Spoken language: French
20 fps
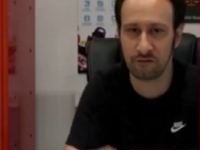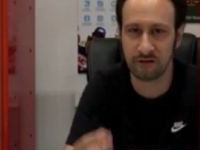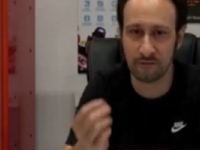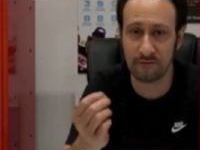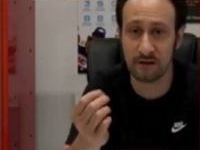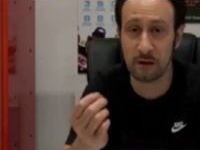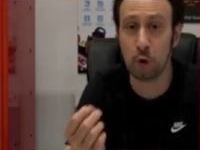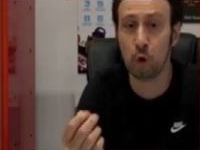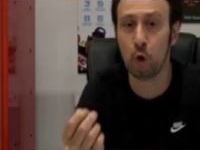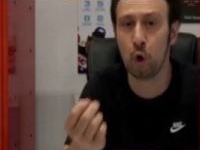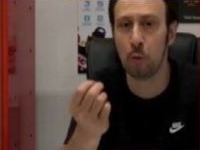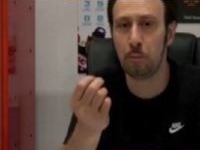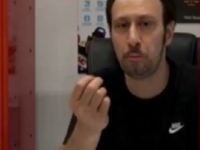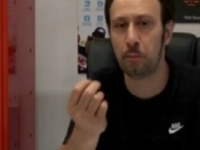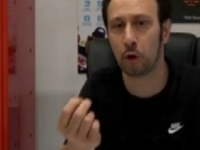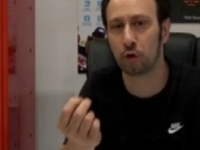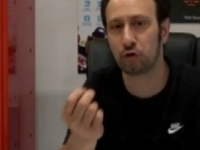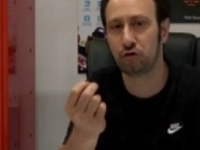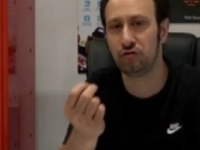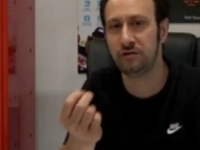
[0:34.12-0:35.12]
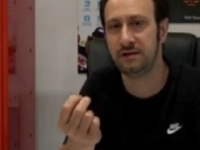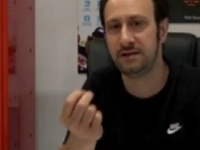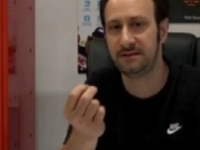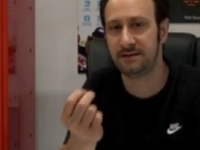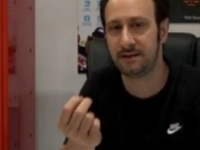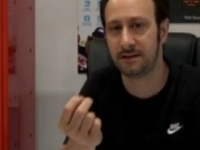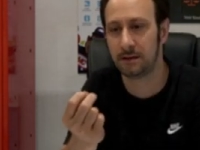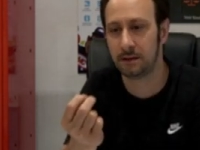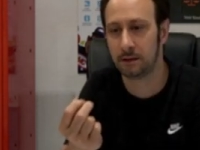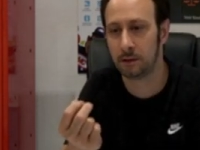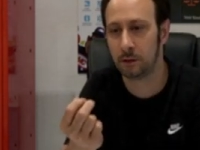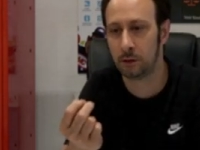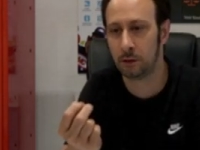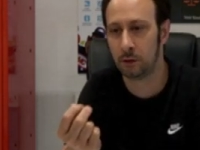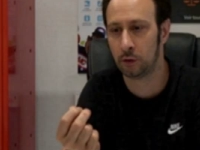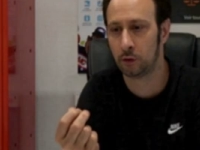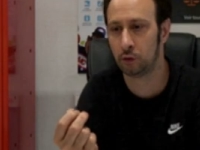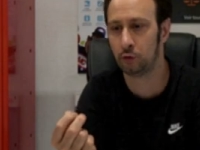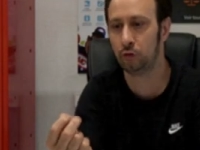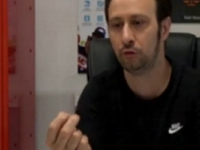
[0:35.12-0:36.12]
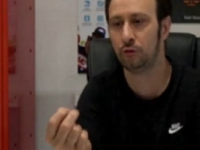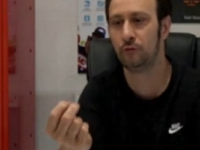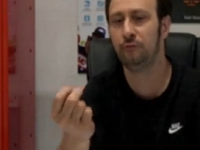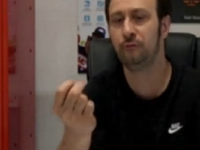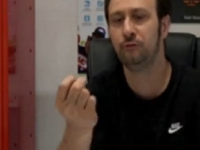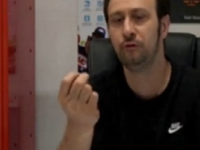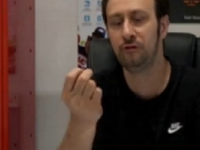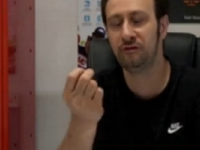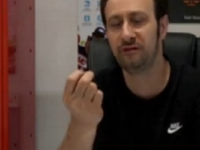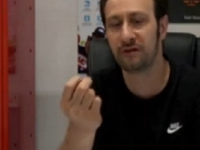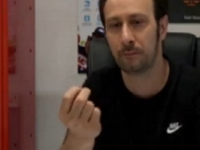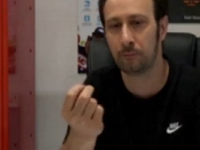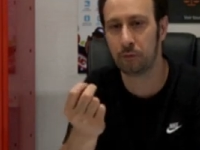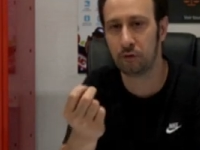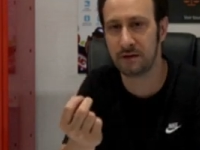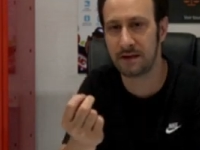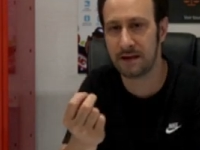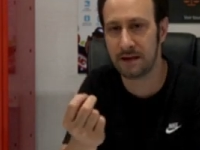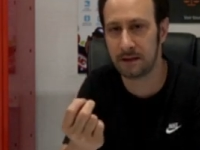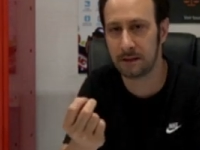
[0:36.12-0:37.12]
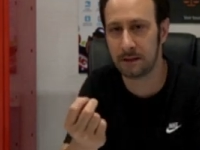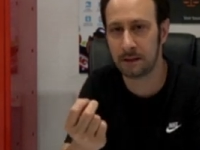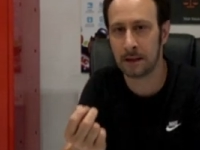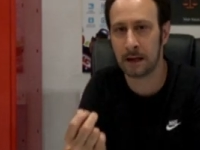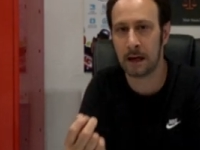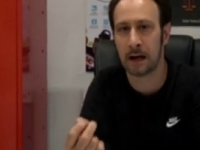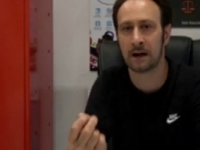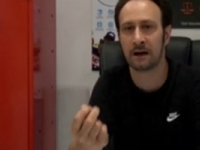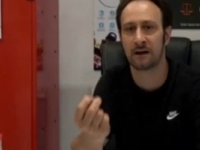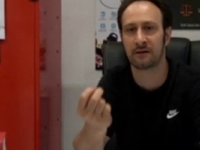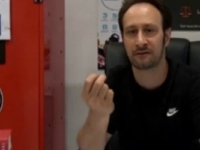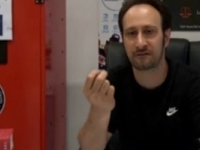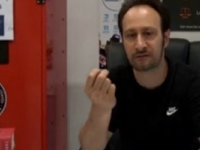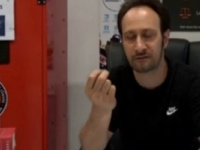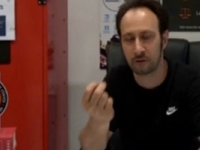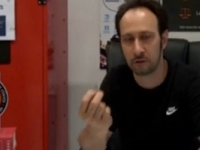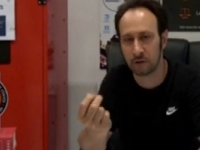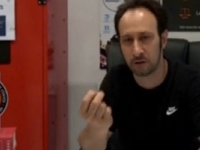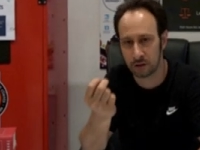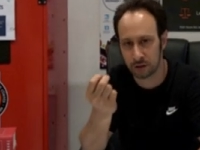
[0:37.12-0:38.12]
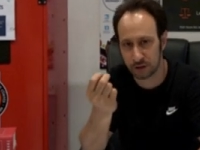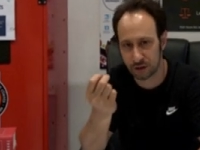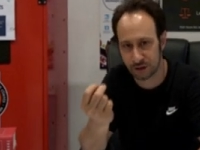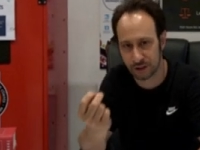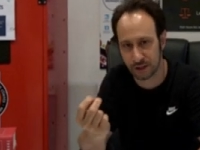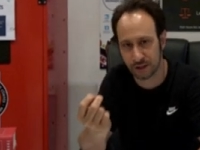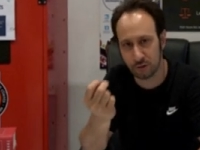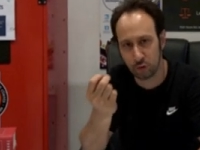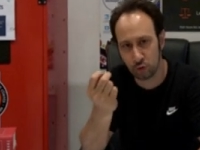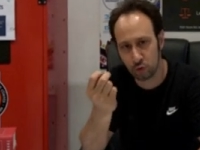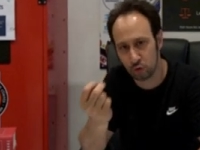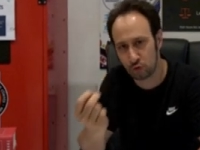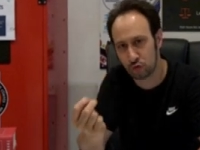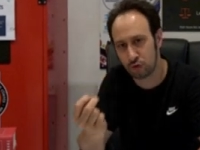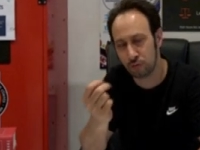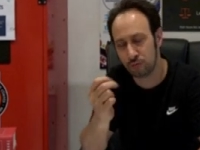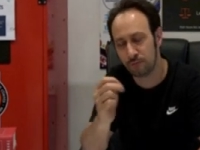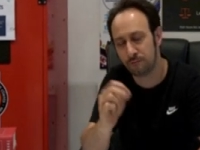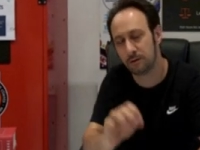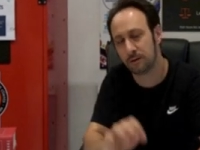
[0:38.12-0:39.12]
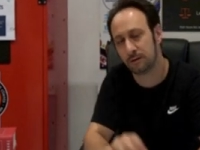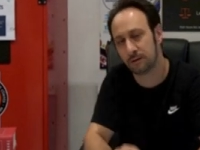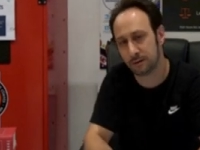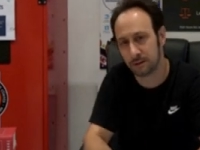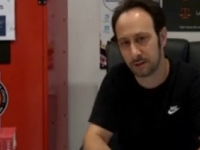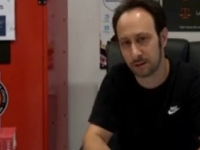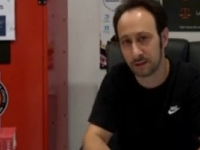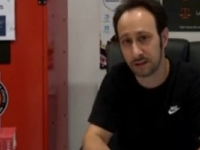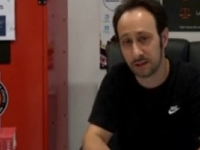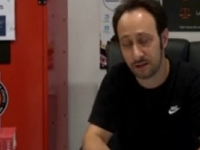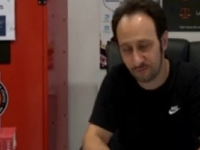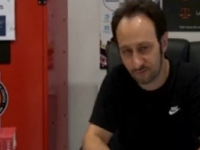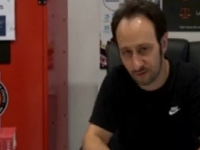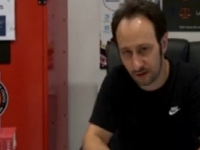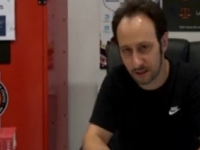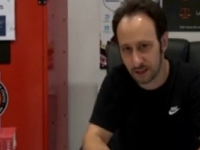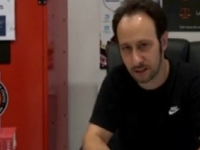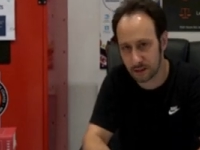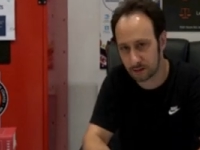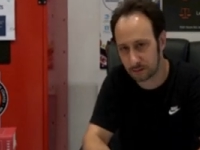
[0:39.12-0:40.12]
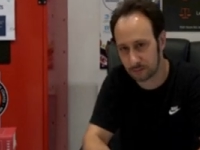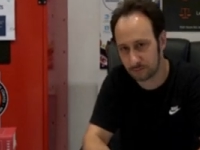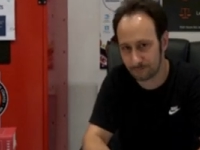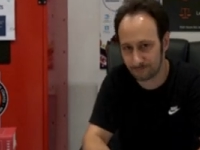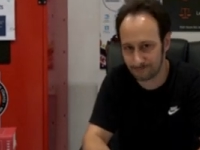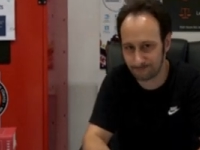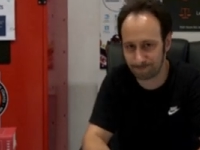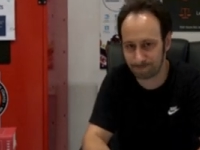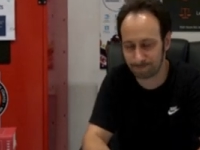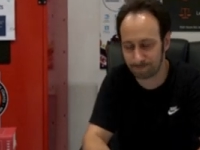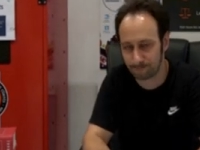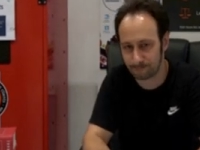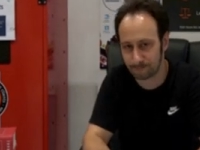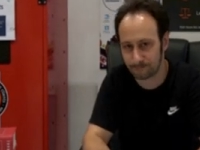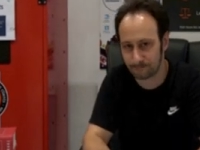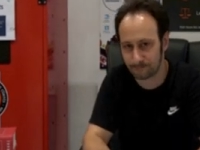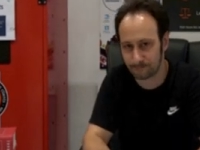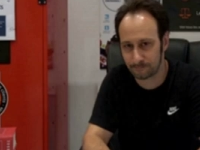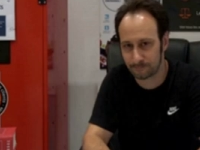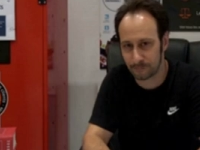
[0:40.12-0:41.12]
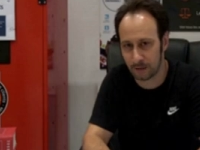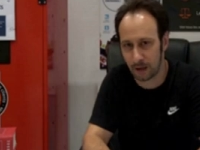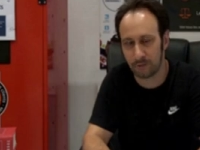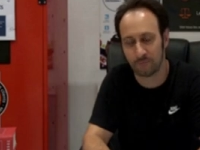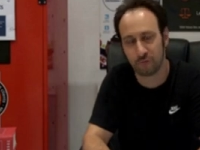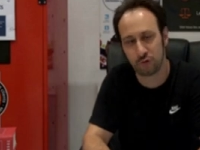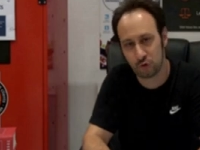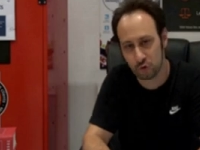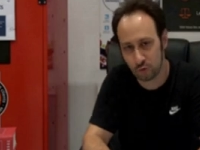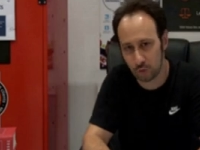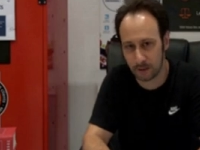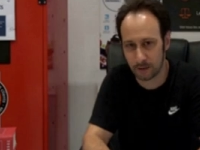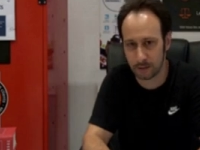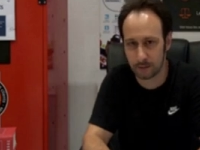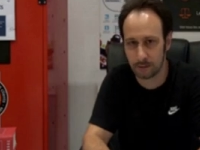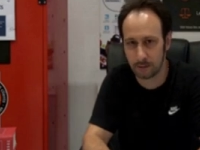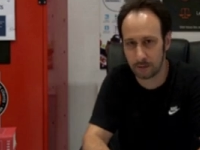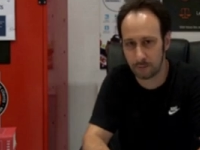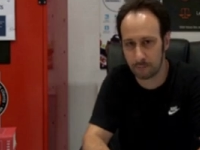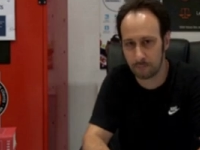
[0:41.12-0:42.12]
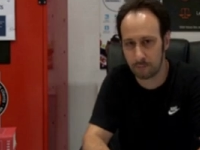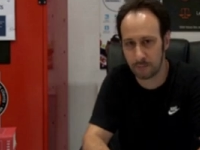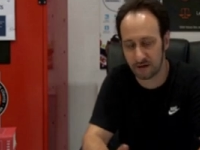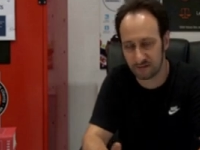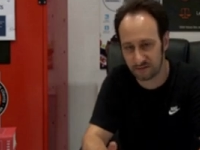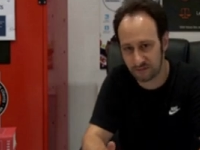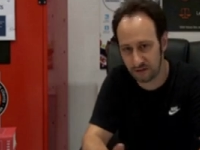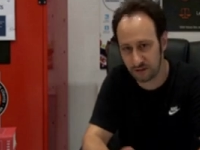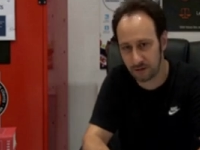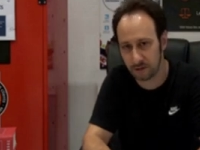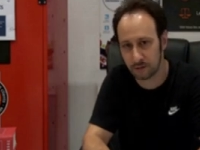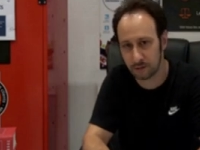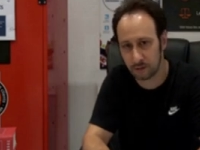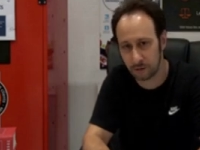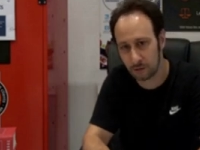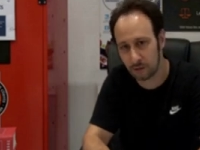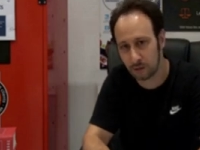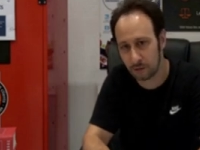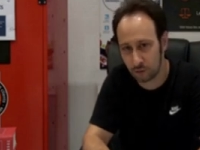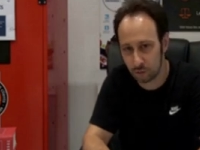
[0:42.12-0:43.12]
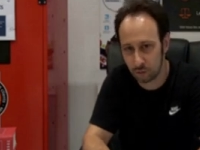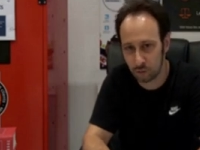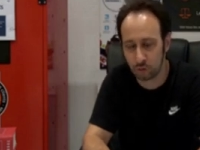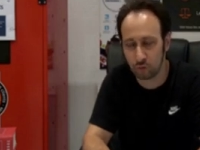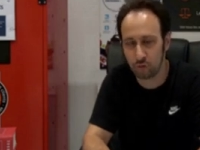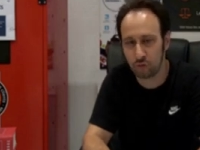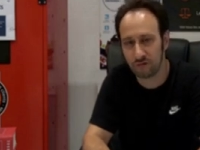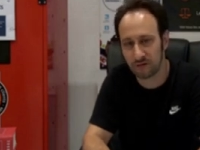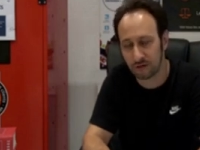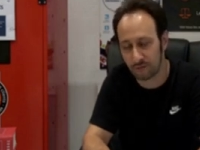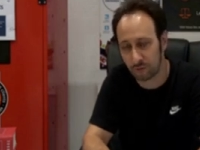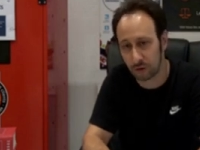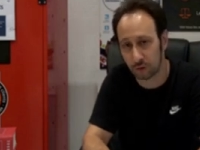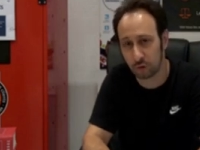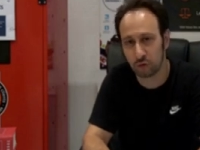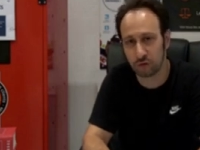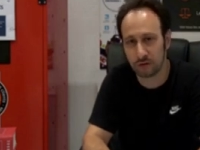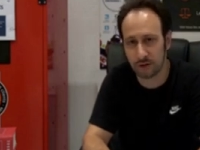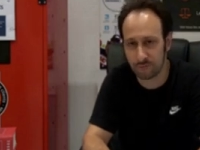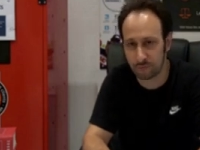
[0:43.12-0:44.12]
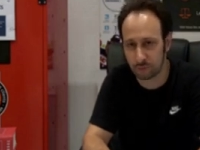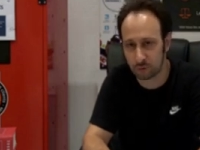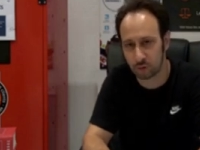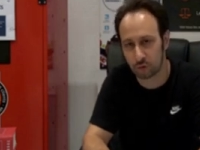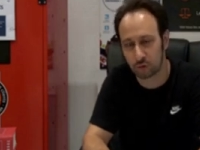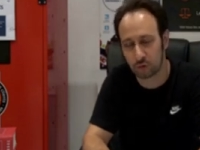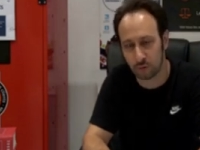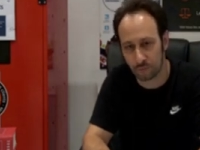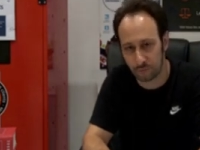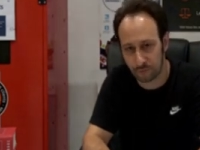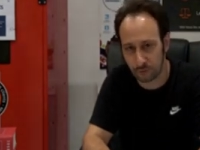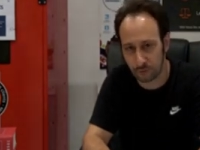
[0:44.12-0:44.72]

Vous avez l'opportunité de vous abonner à la seule chaîne YouTube qui vaille à vous de jouer. Merci de nous avoir donné votre